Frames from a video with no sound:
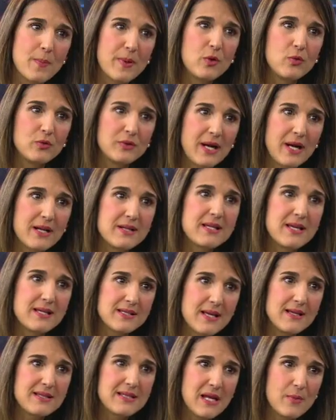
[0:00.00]
a preguntar si,
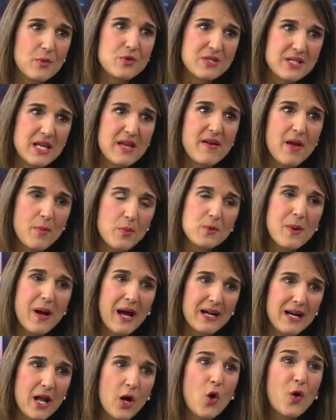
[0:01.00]
debíamos
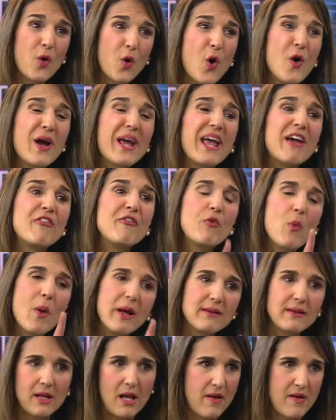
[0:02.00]
pagarla, con qué
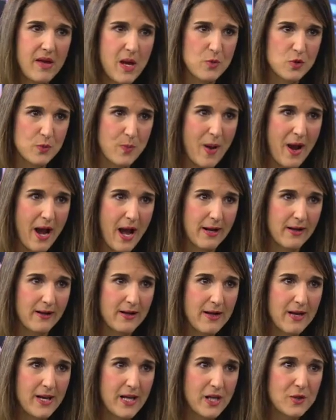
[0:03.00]
fuente la debíamos pagar.
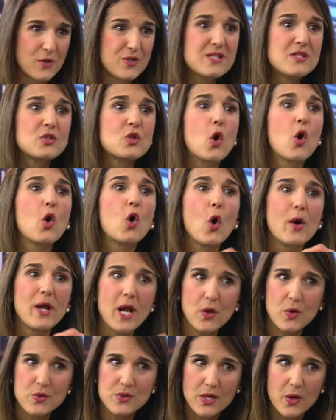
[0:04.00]
Entonces tocó ir
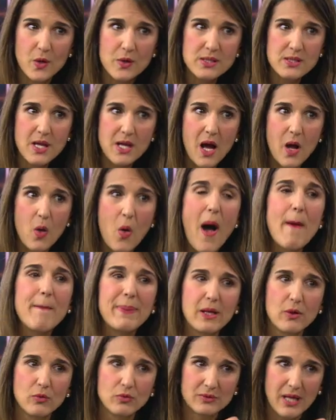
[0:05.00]
al Consejo de Estado a
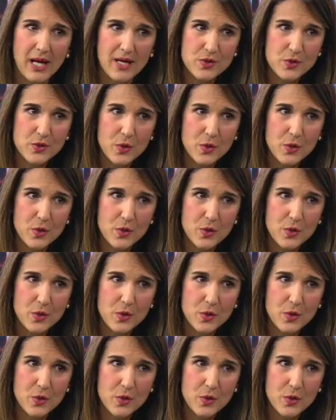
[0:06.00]
preguntar